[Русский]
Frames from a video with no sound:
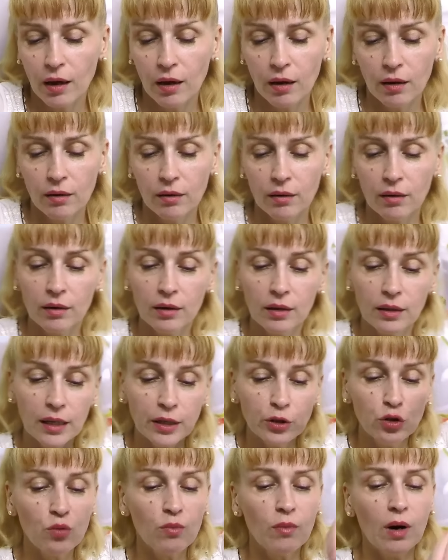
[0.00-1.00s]
Э,
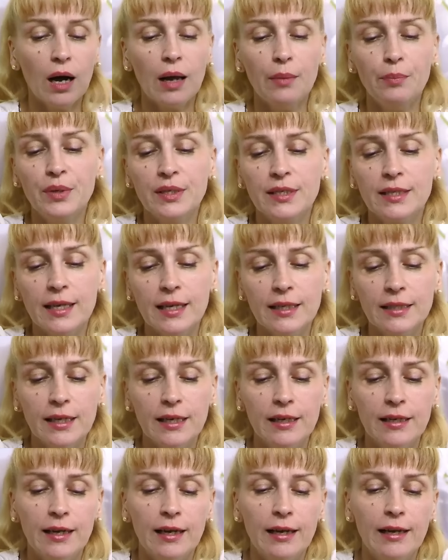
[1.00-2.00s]
кладем
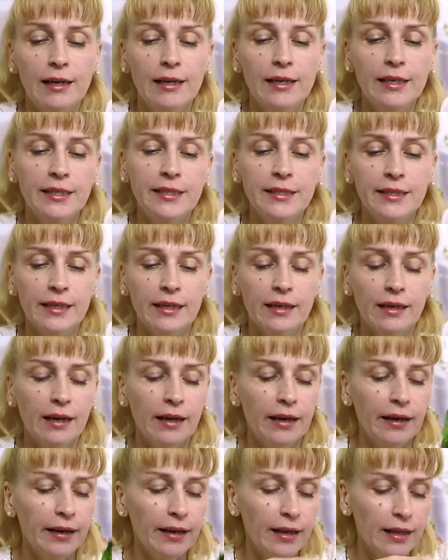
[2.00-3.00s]
обязательно листья
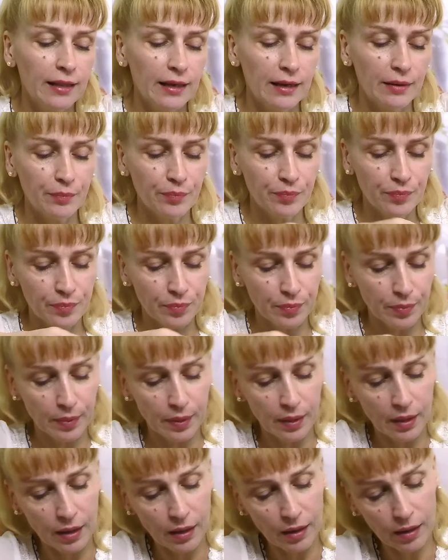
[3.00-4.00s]
хрена,
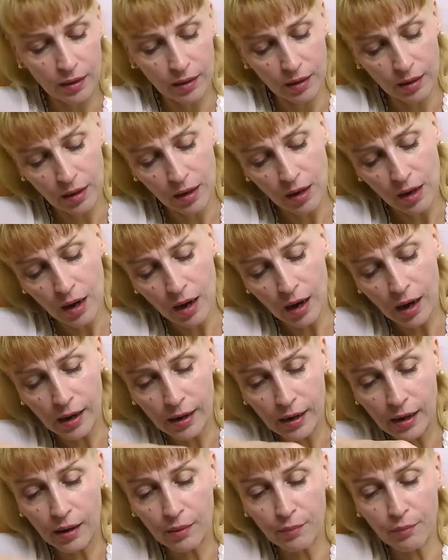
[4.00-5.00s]

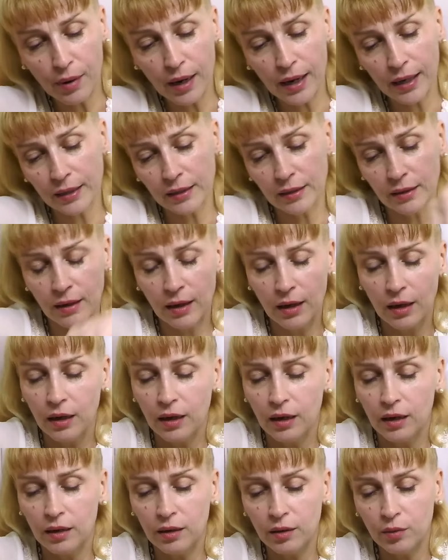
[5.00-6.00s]
аромат.
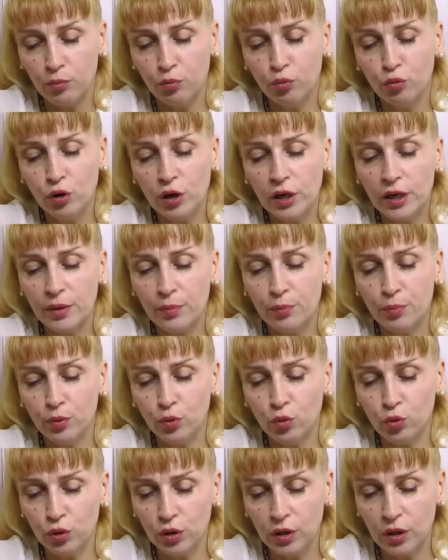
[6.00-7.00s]
Э, более
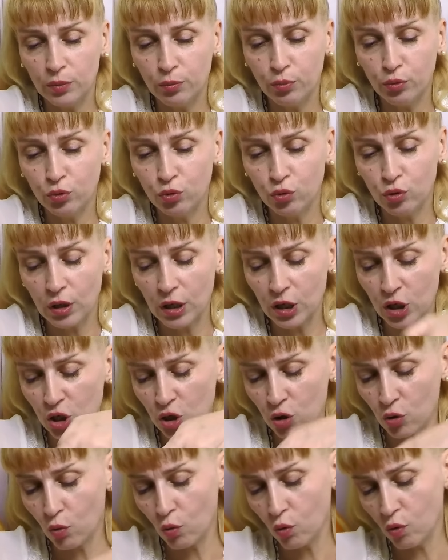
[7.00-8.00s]
плотные будут
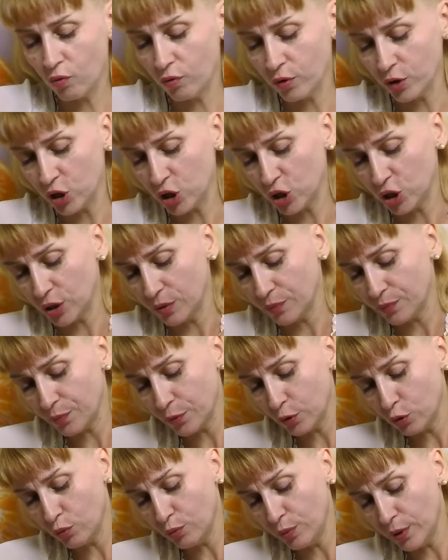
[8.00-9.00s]
наши овощи,
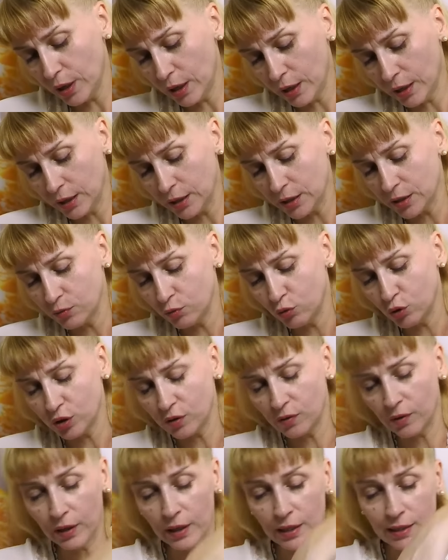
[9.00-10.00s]
дубильные
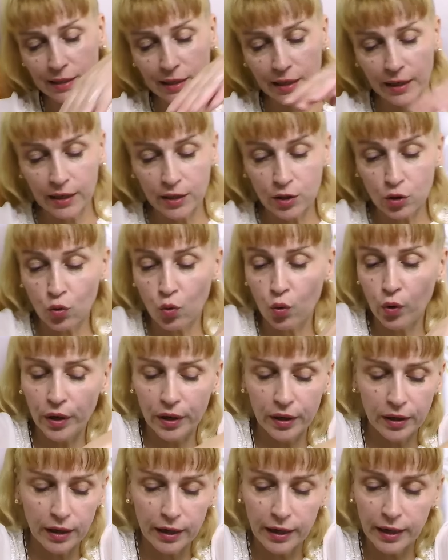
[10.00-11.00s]
свойства. Если есть
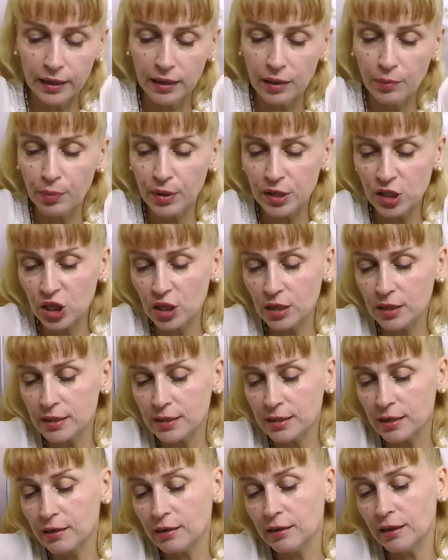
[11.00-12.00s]
корень хрена,
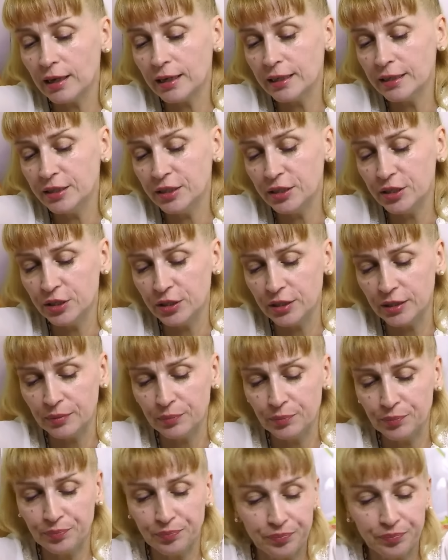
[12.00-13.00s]
пожалуйста, кладите.
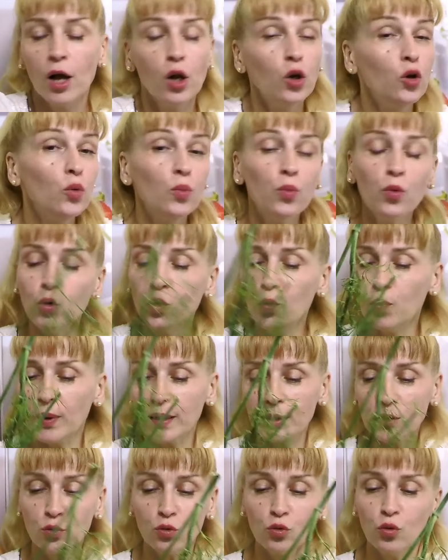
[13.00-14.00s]
Любую
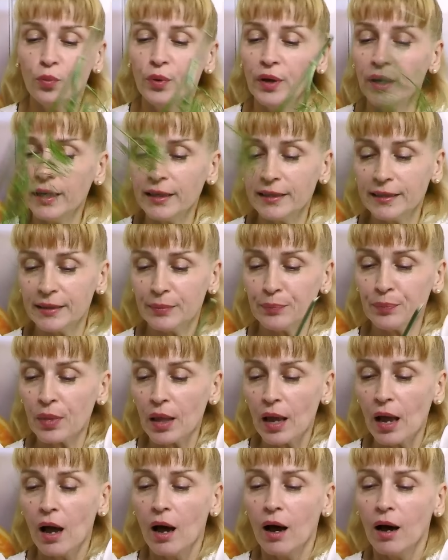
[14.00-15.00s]
посуду берите.
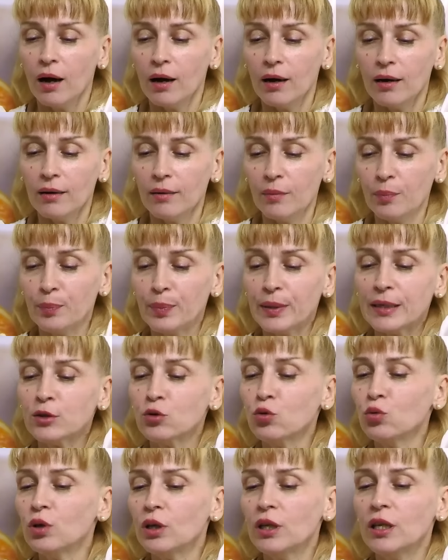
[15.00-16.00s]
Э,
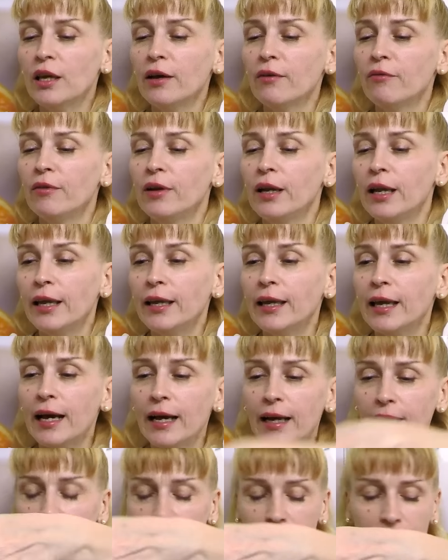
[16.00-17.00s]
посуда не
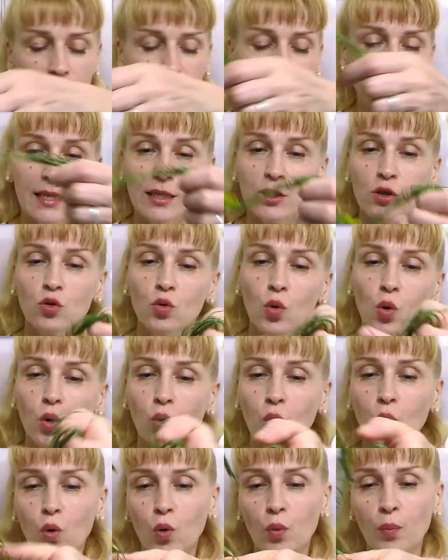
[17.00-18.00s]
влияет на
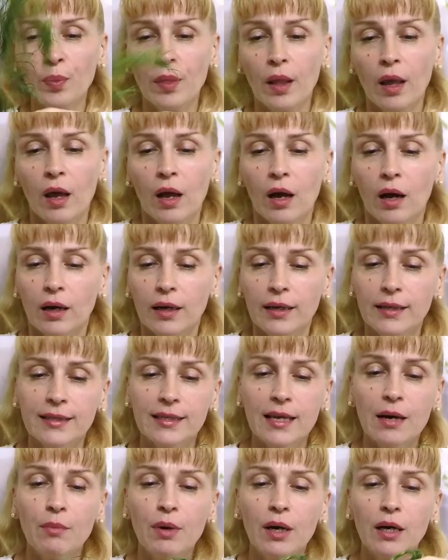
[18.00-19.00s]
засолку. Э,
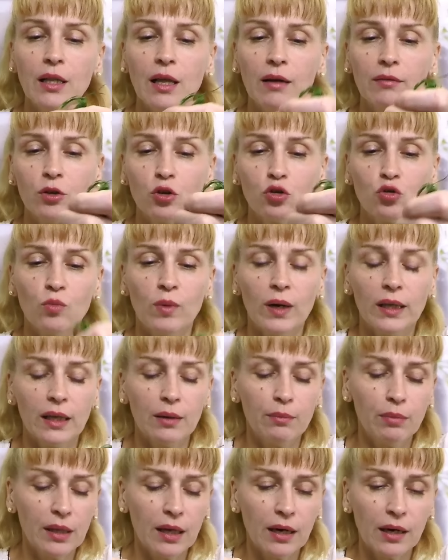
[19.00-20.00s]
самое главное, чтобы
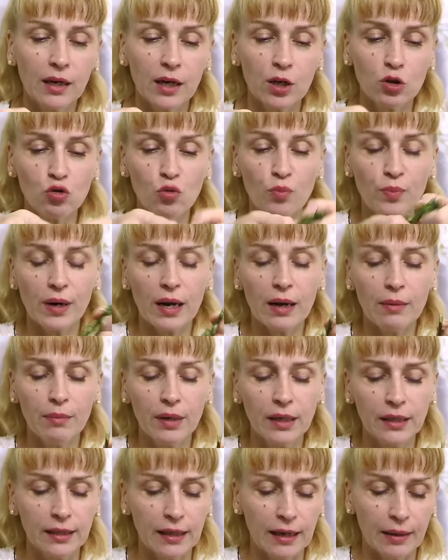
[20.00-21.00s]
она была хорошо
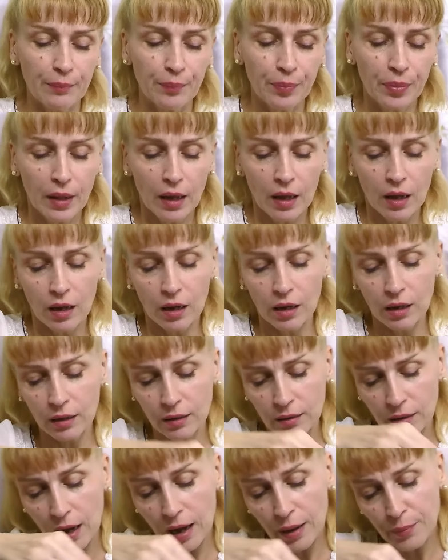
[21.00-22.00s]
промыта.
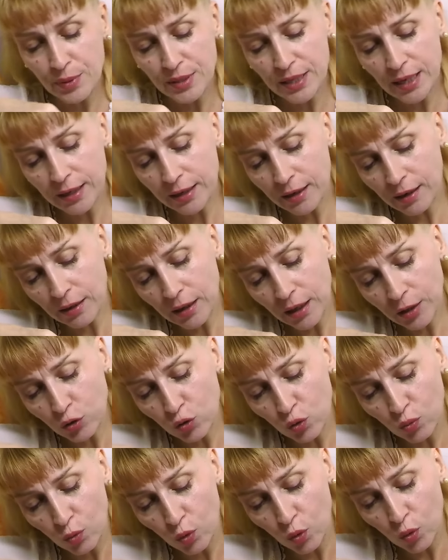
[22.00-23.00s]
Э, обязательно
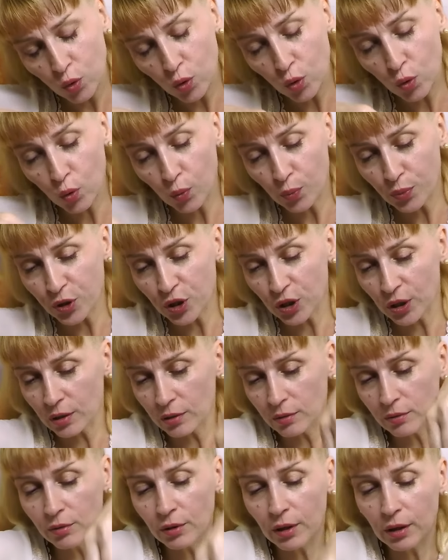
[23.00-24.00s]
кладем
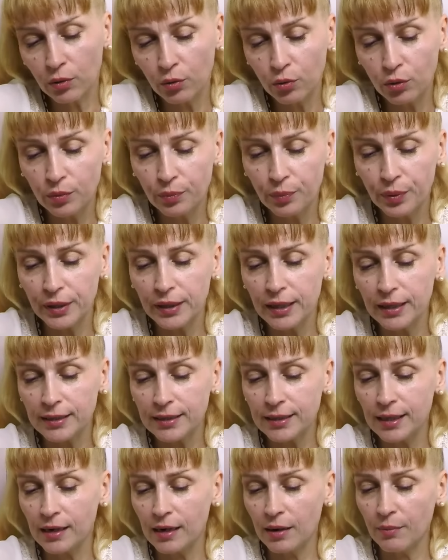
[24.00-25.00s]
укропчика. Ох, он
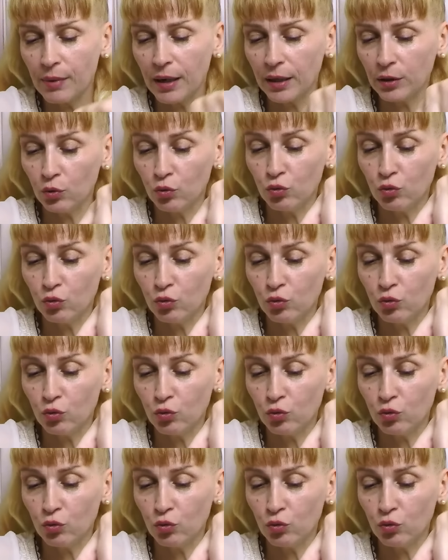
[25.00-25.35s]
придаст аромат.